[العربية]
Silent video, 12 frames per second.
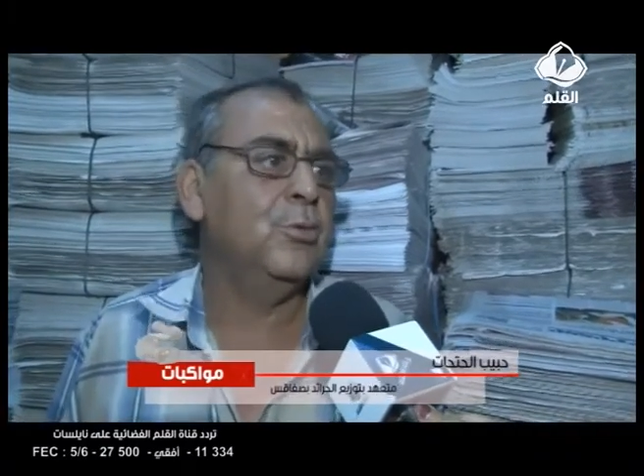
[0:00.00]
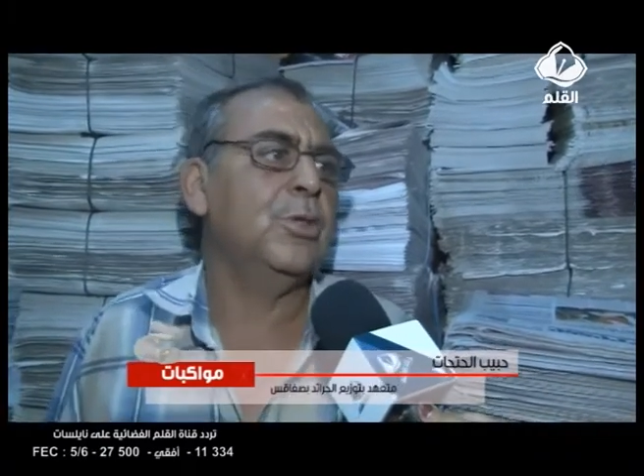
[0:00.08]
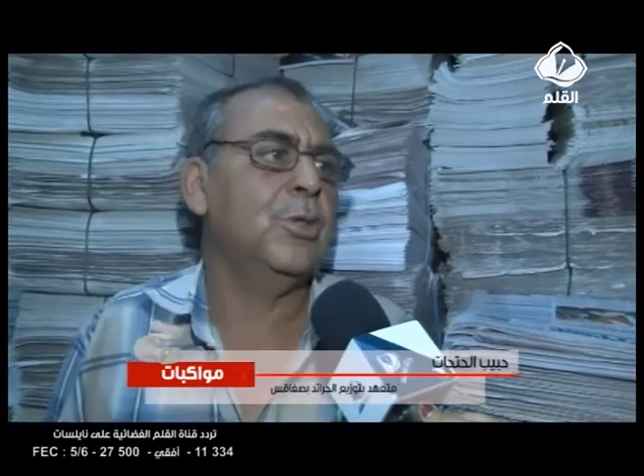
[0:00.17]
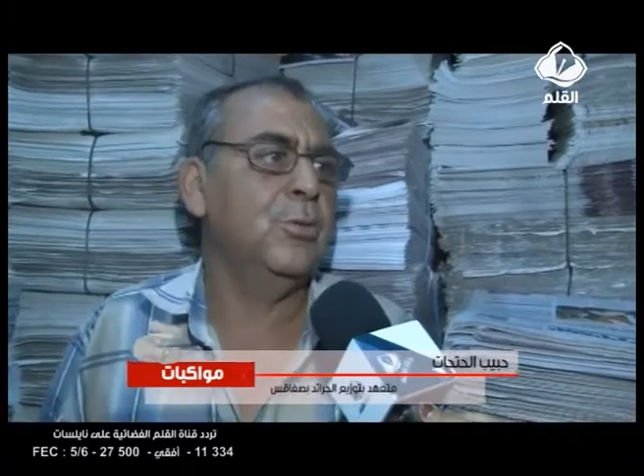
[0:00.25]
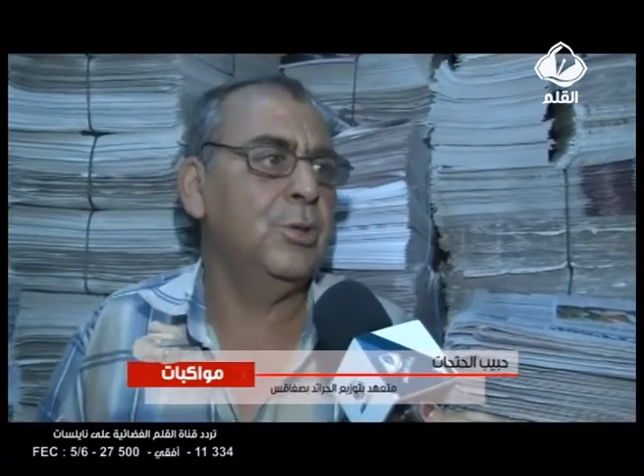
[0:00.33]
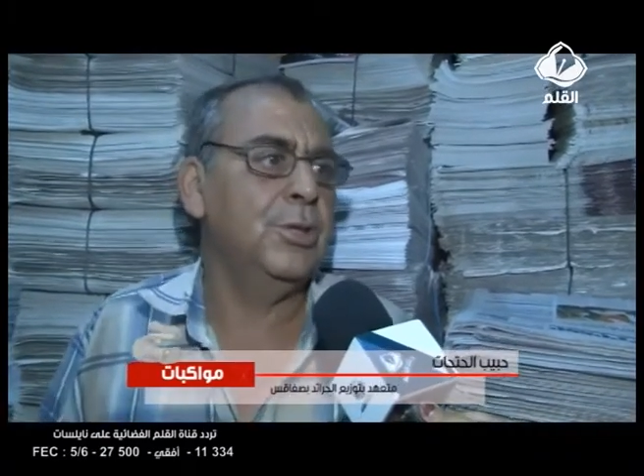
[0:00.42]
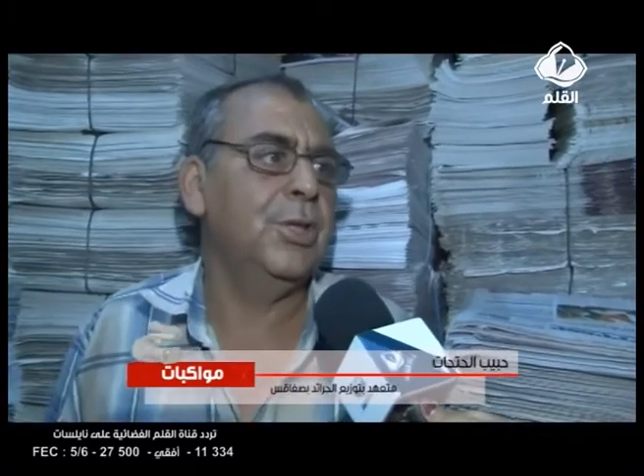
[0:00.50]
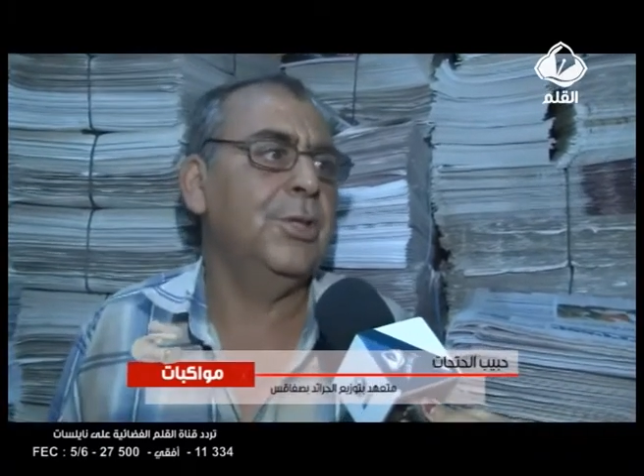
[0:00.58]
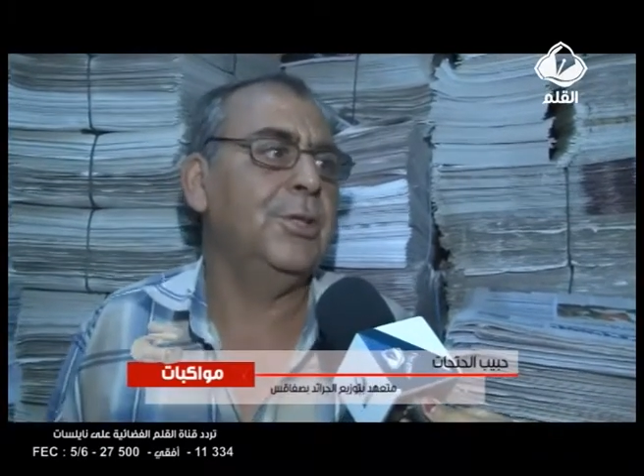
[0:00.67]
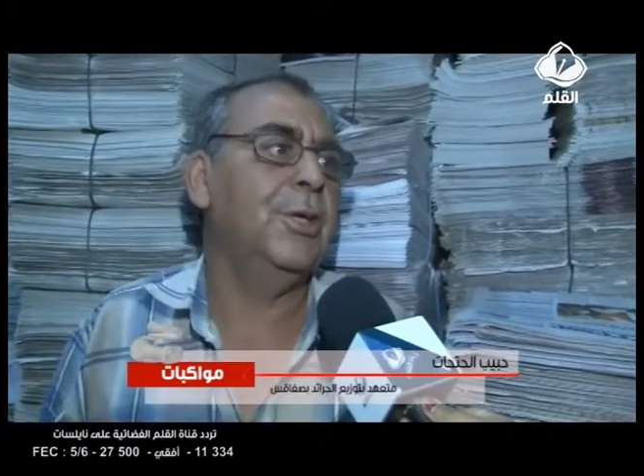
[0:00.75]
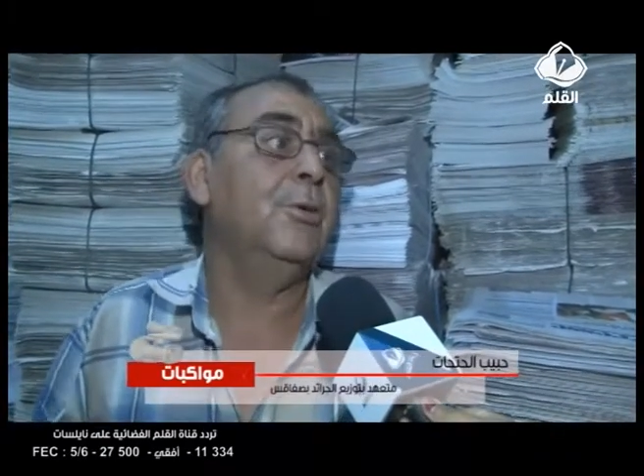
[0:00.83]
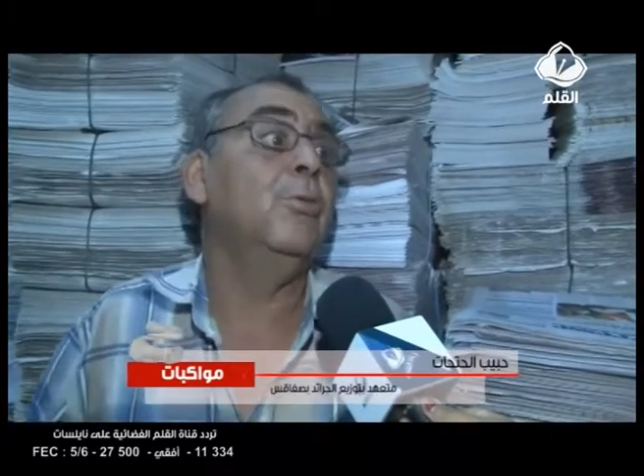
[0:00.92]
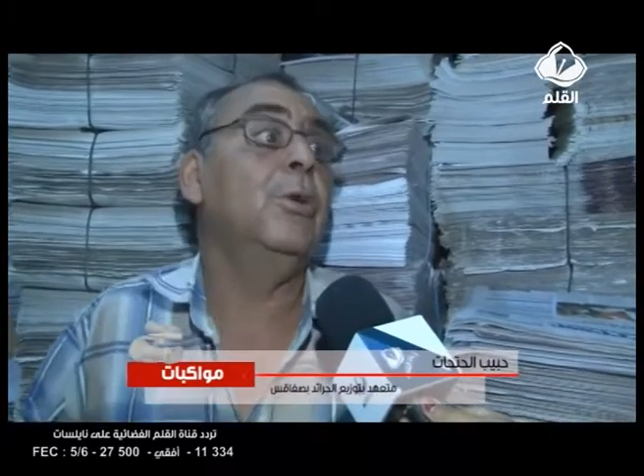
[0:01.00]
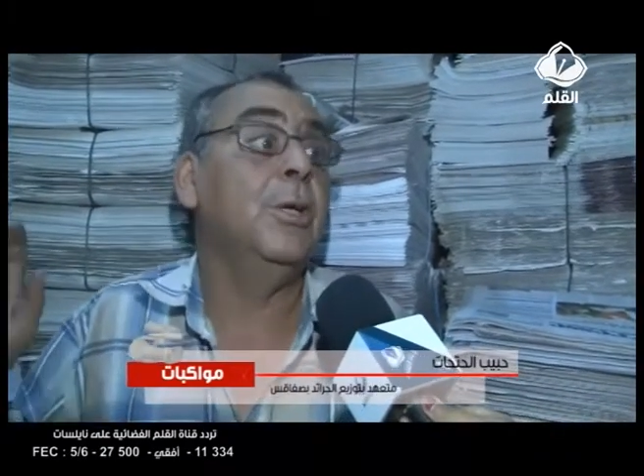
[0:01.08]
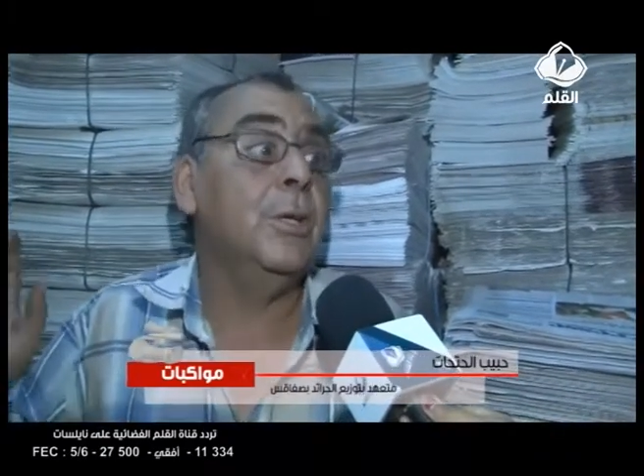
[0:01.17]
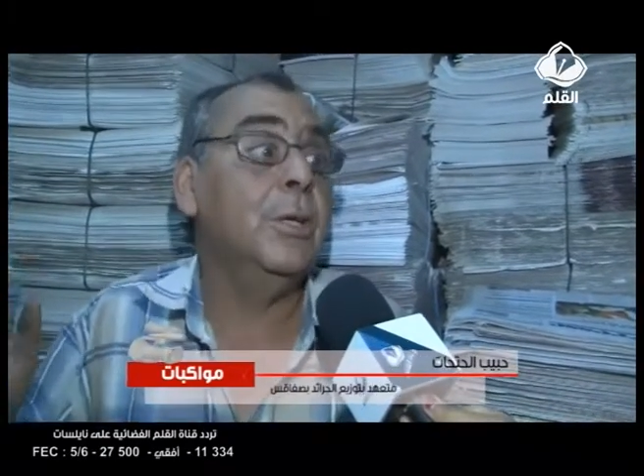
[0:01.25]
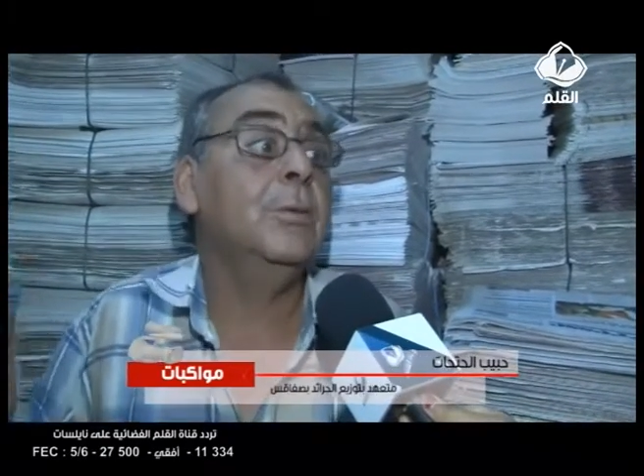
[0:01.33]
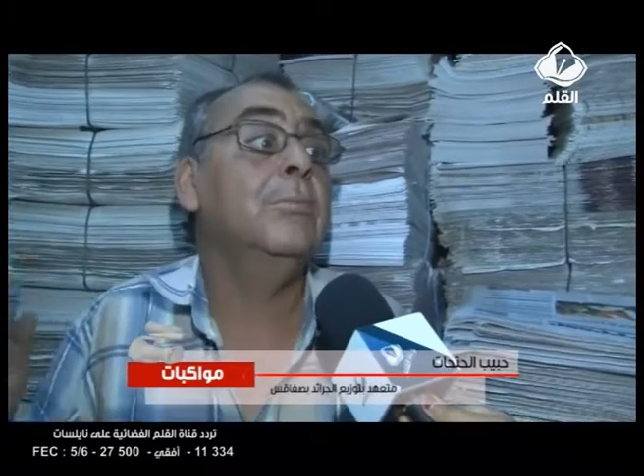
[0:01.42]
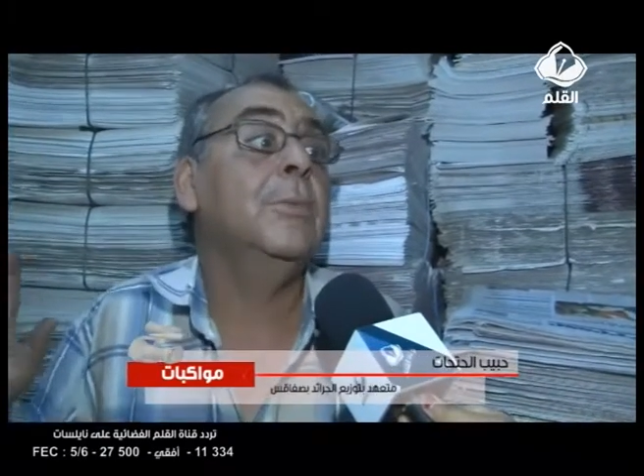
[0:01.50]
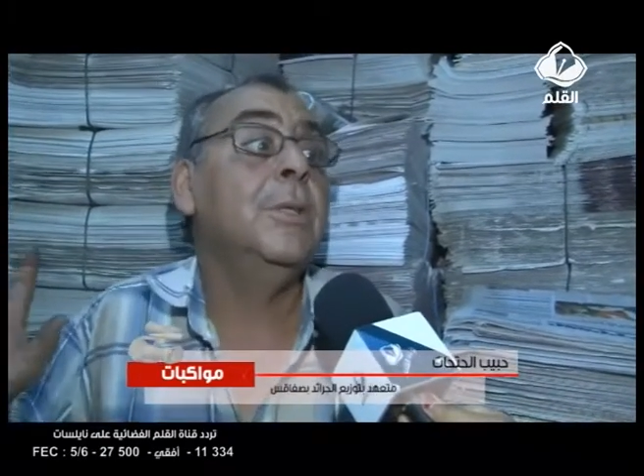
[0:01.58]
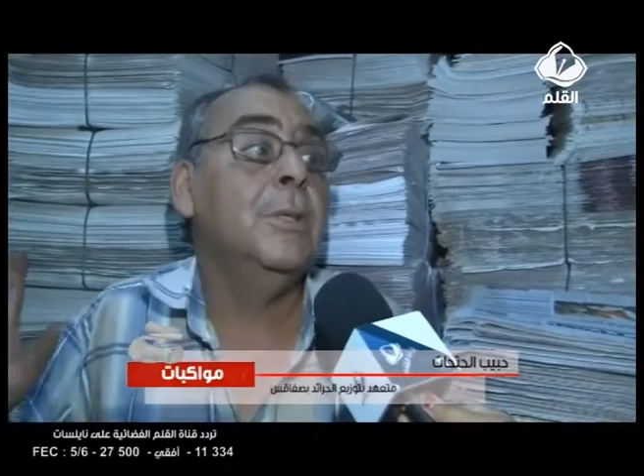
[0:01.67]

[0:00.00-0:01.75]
نوصلوا جريدة وين